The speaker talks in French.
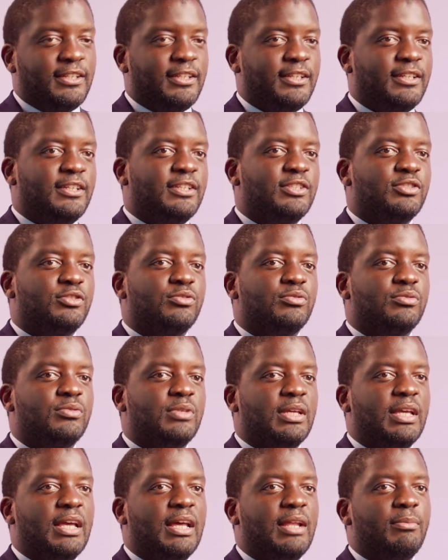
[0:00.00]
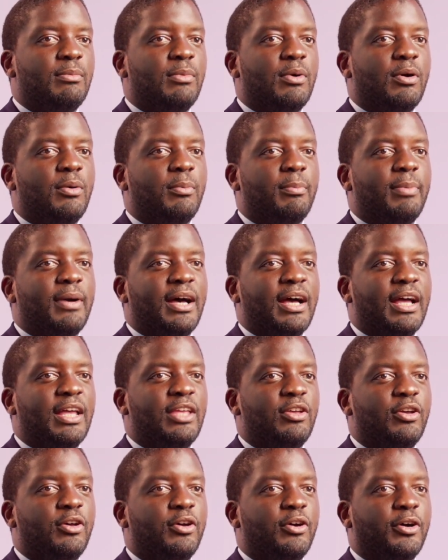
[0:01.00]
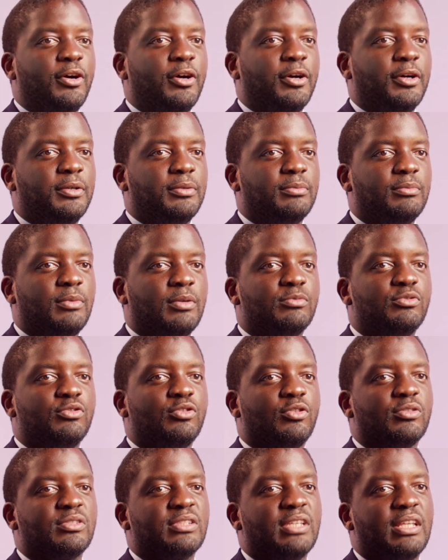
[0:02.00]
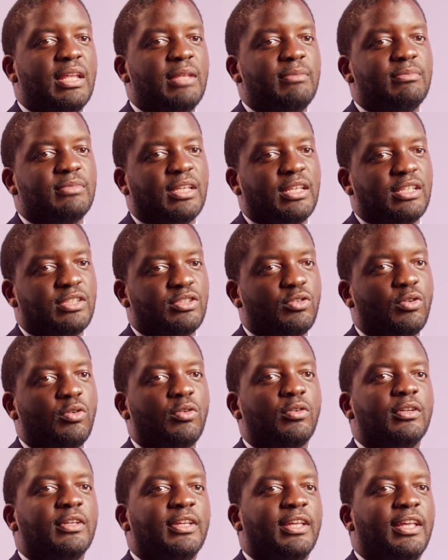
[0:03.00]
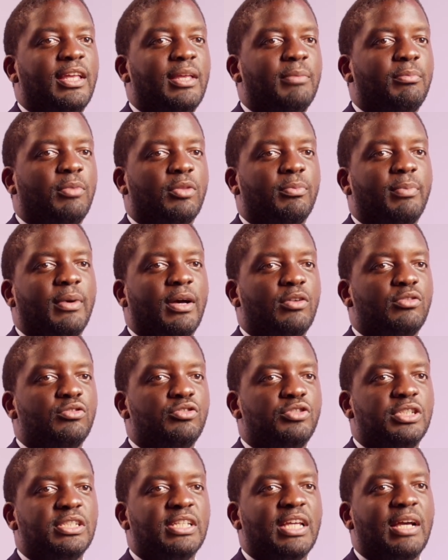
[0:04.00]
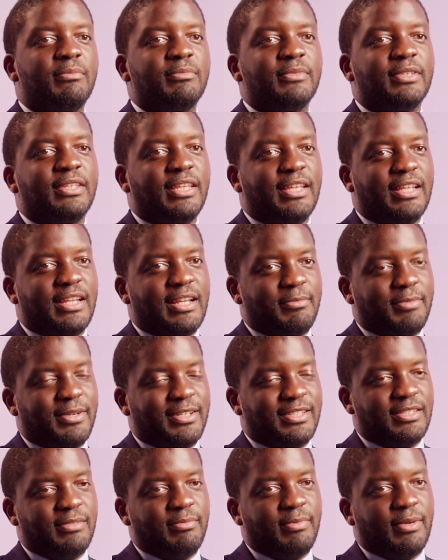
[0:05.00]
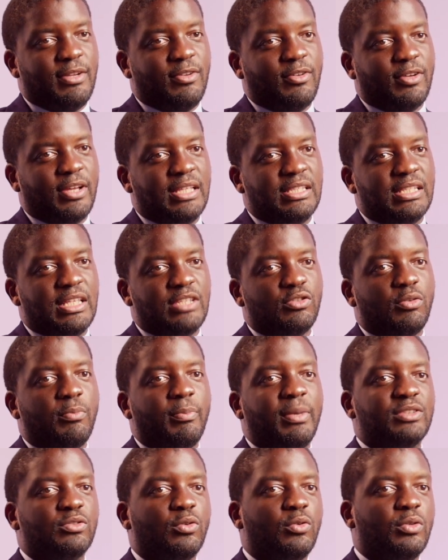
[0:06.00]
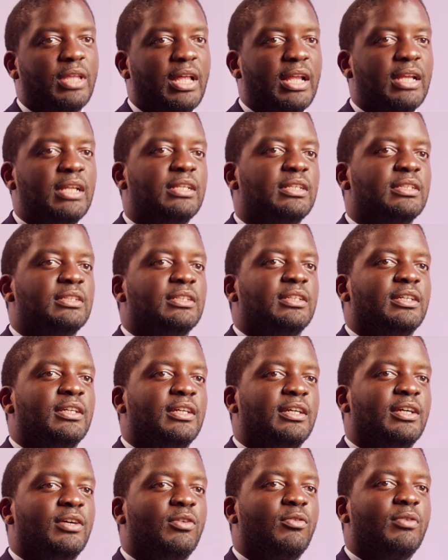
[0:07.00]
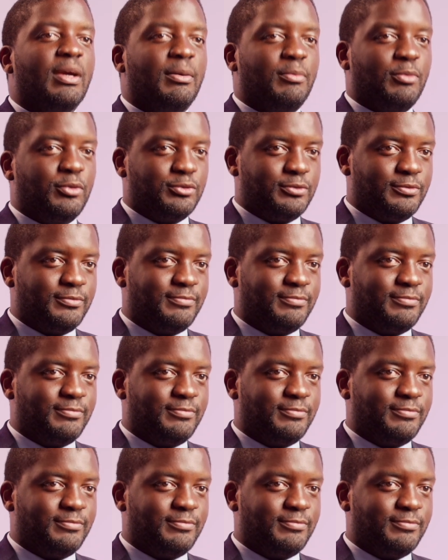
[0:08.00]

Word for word: Euh, je suis également par ailleurs membre du conseil d'administration et porte-parole du GICAM, qui est la principale organisation patronale au Cameroun.